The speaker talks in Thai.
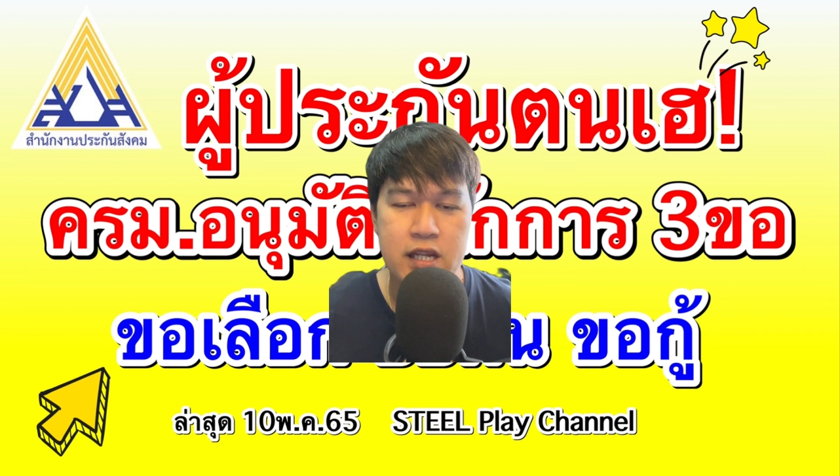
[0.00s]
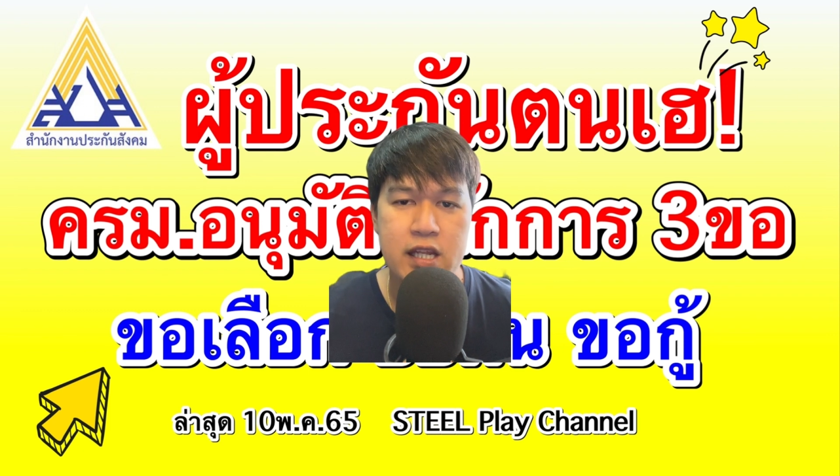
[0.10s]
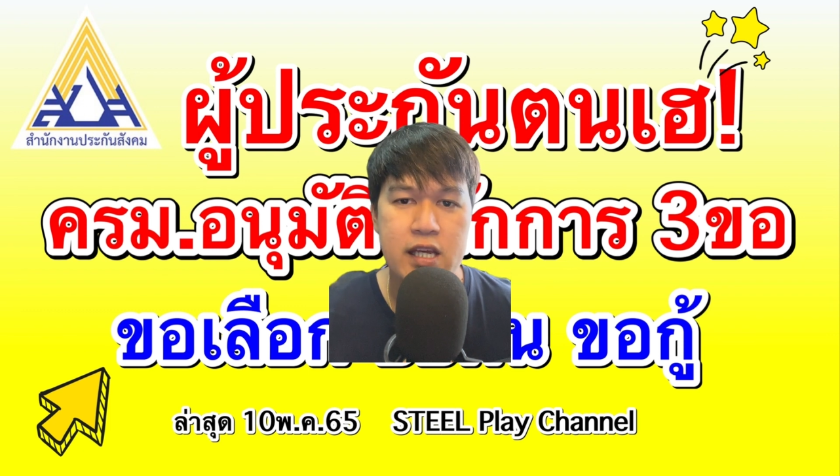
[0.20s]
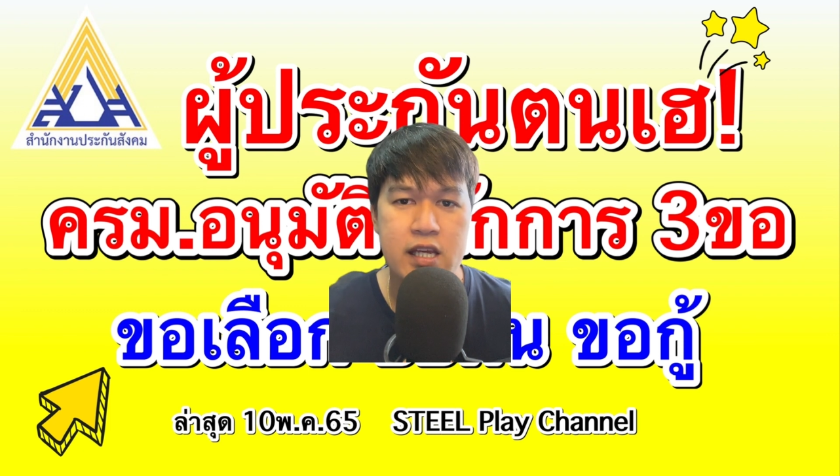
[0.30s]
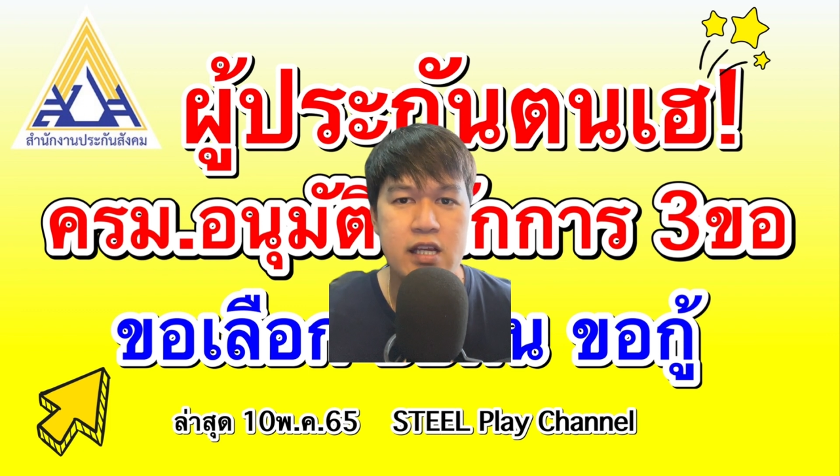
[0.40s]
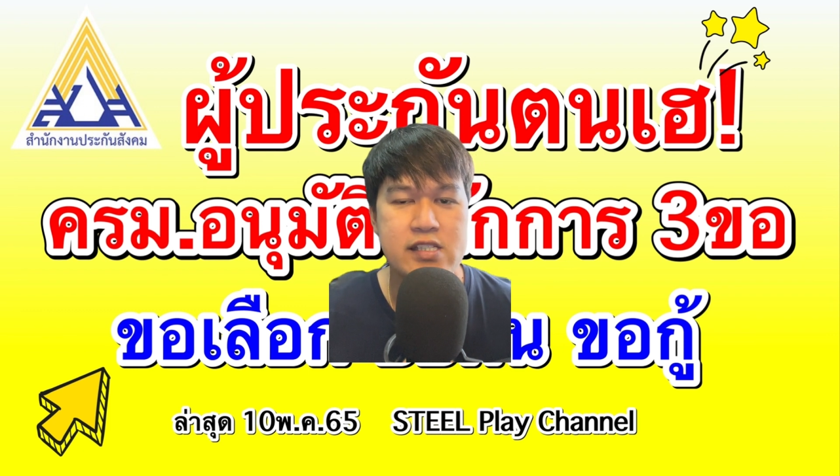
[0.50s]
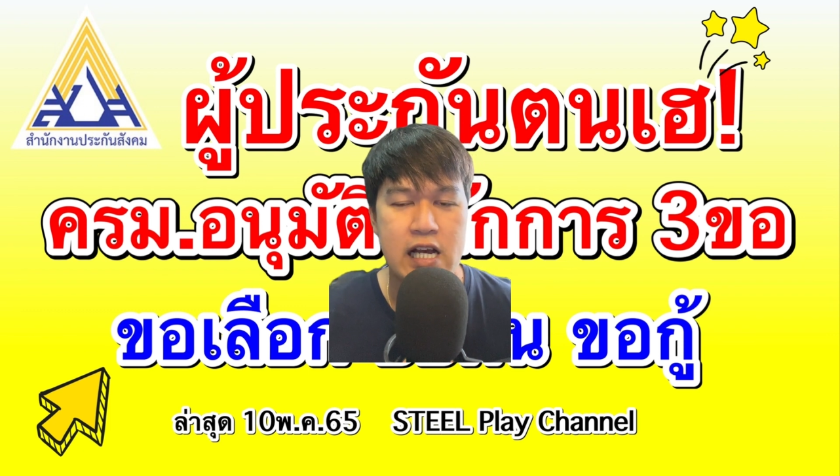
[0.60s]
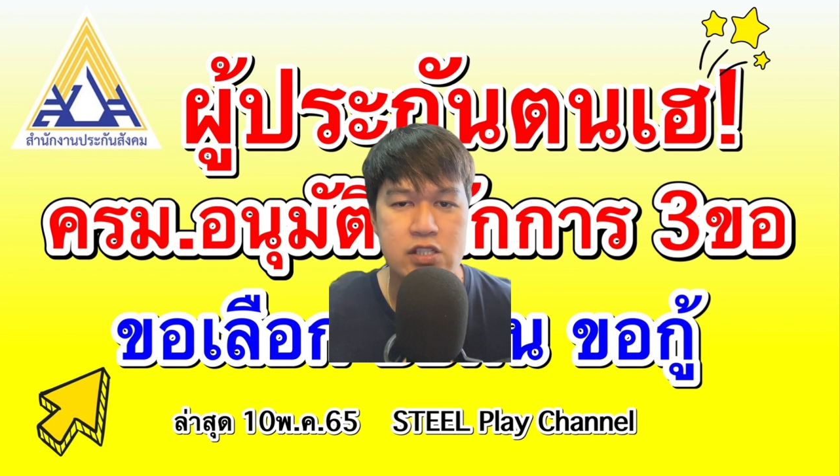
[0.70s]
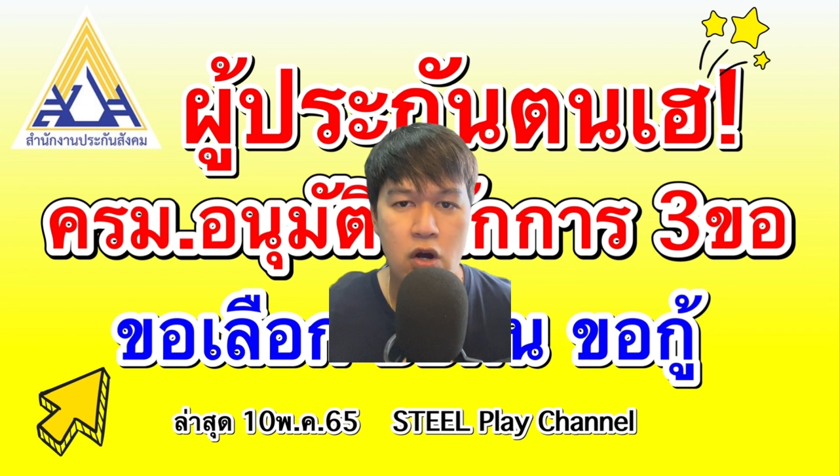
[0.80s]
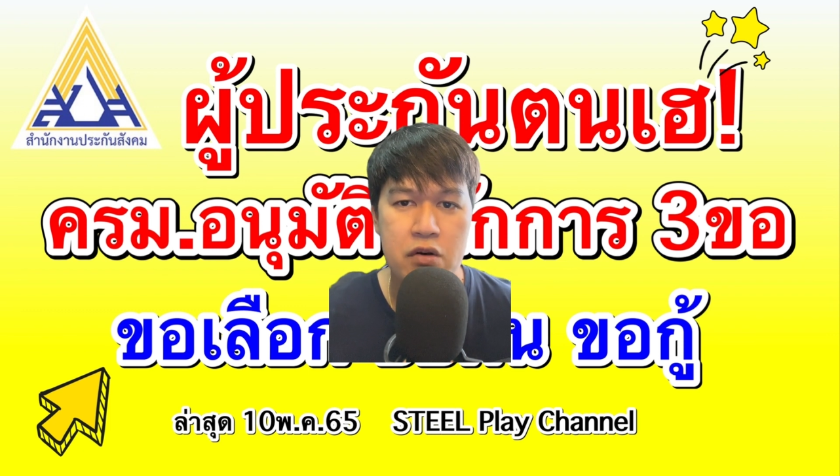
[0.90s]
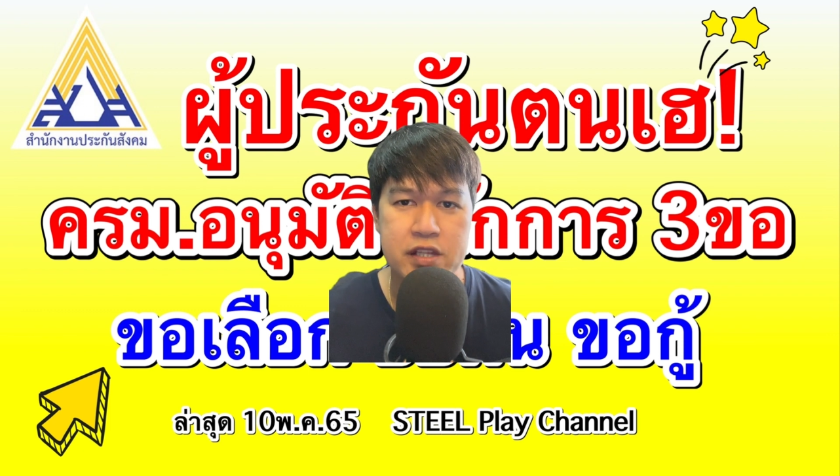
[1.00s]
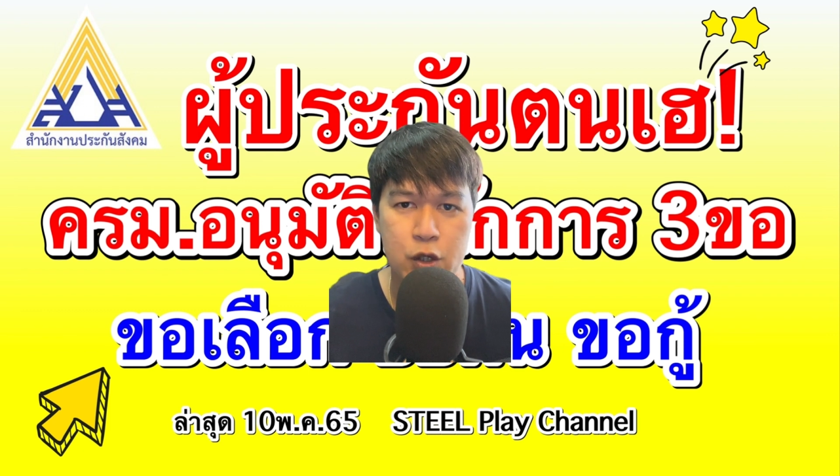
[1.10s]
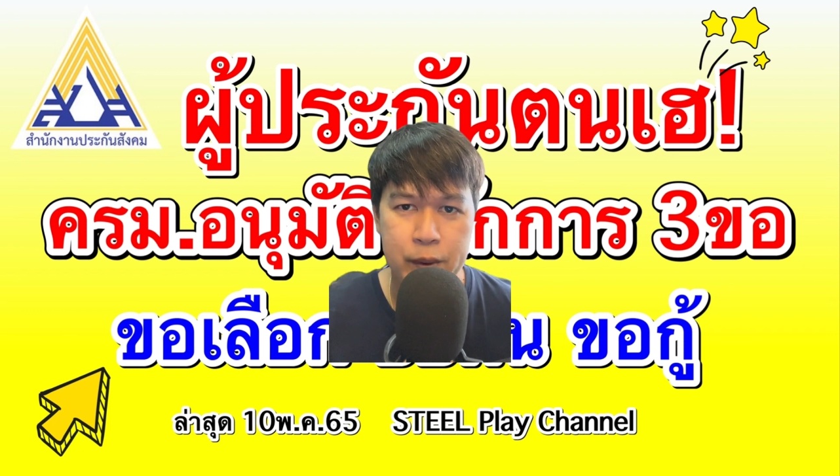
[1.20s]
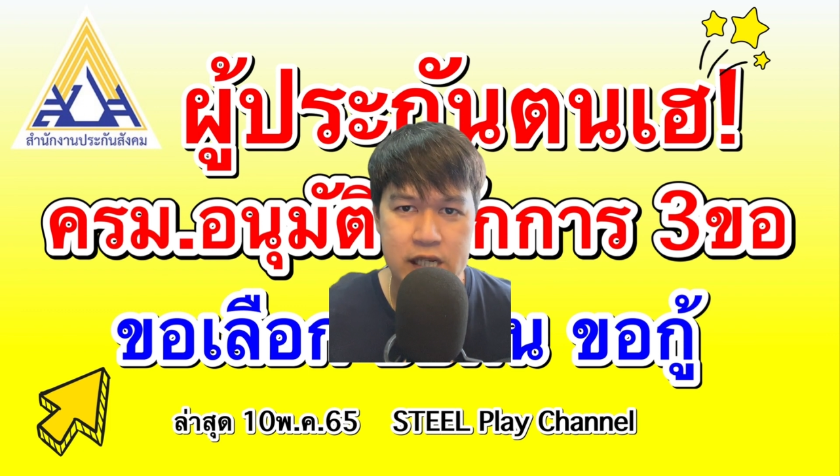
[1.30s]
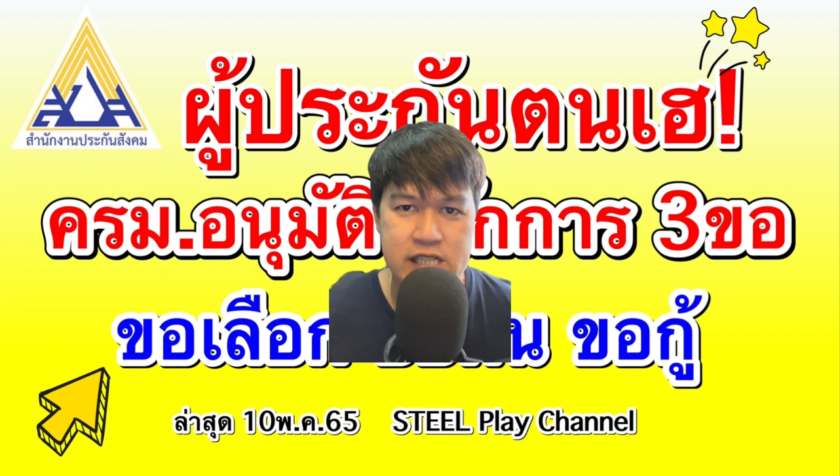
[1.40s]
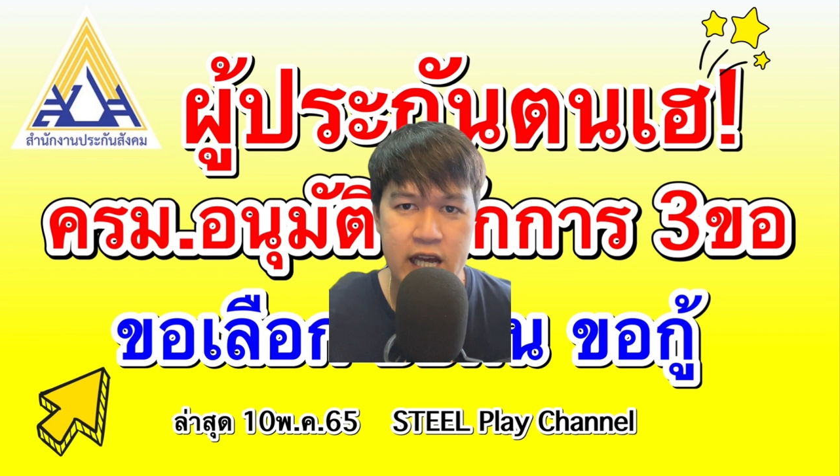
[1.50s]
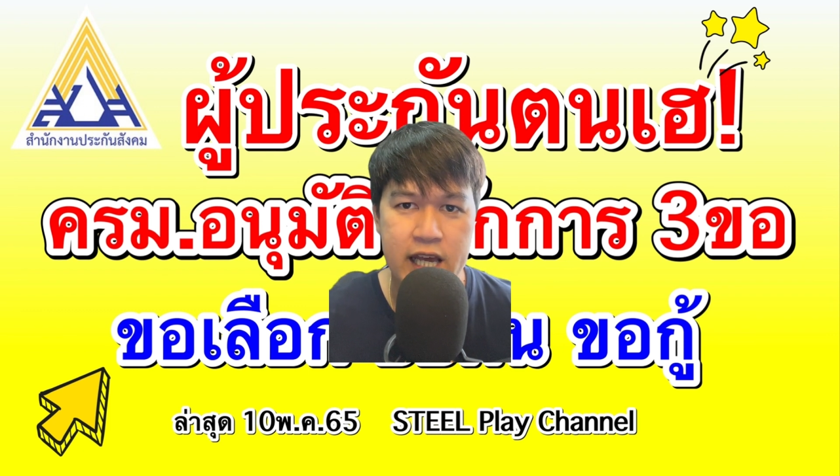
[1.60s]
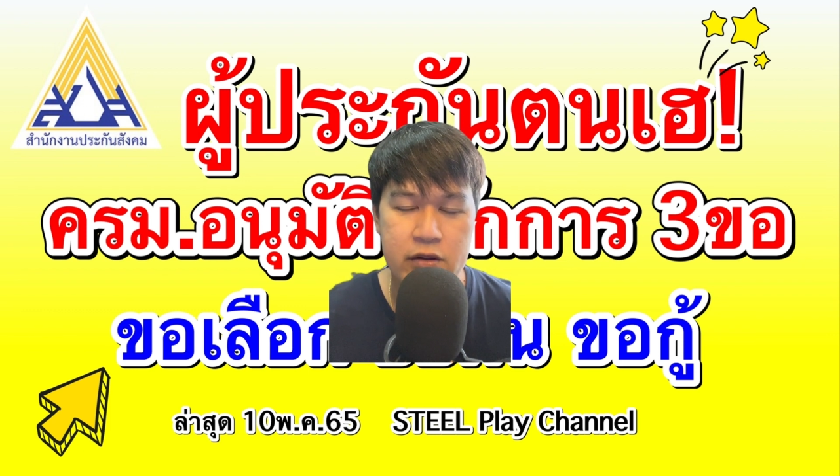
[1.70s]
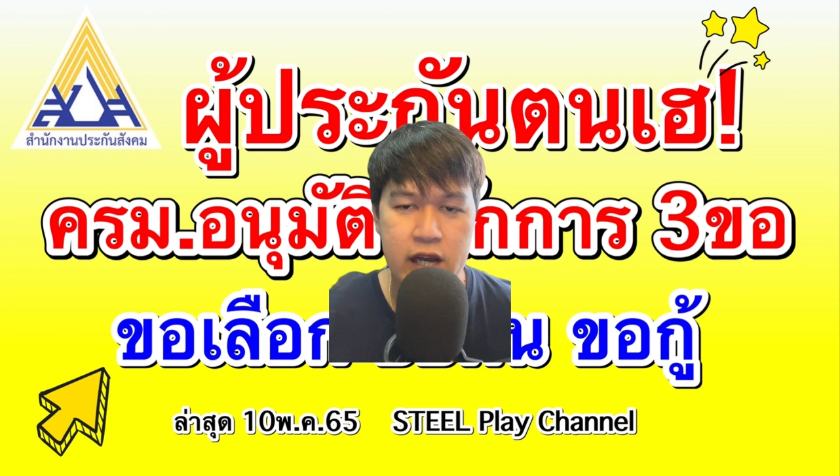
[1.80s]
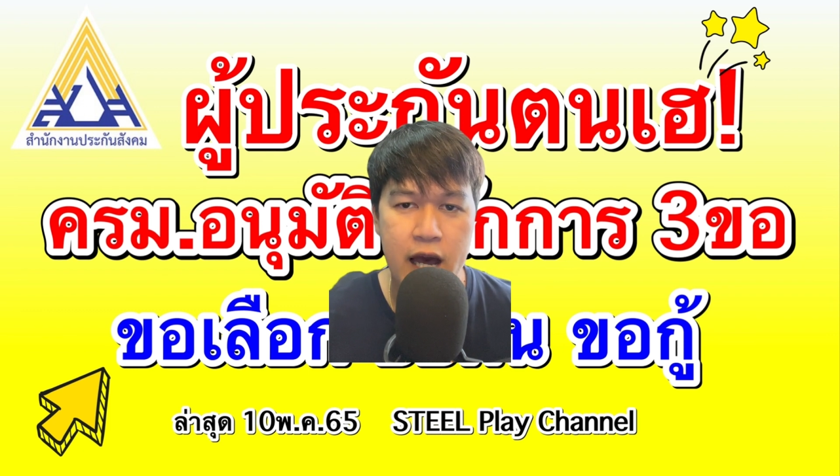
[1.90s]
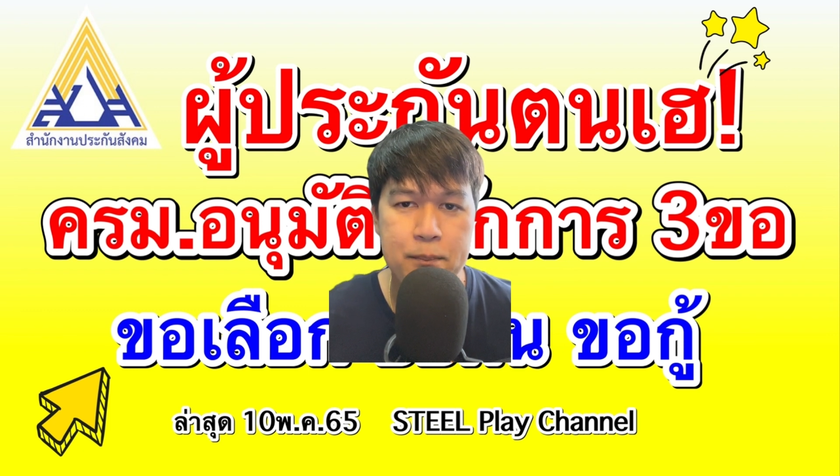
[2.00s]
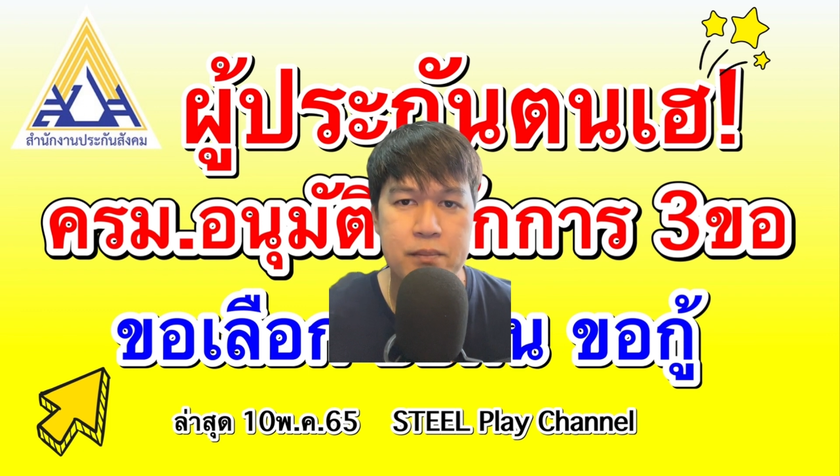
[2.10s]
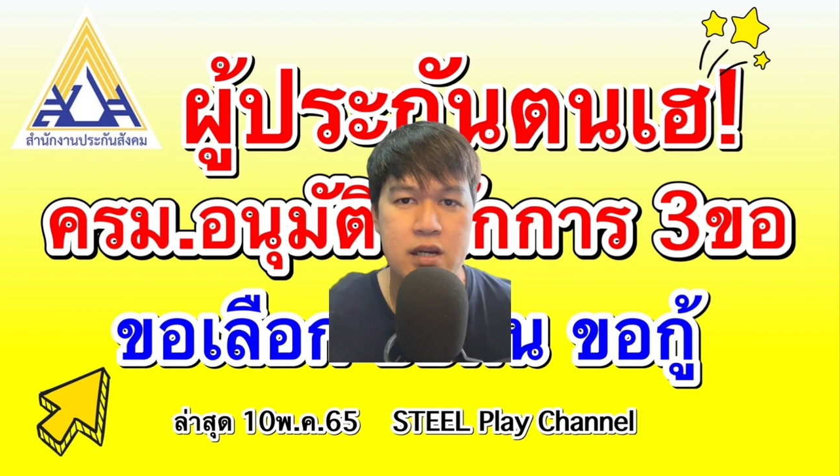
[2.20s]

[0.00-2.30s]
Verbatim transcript: ดีๆ จากช่อง Steel p a g e Channel นะครับ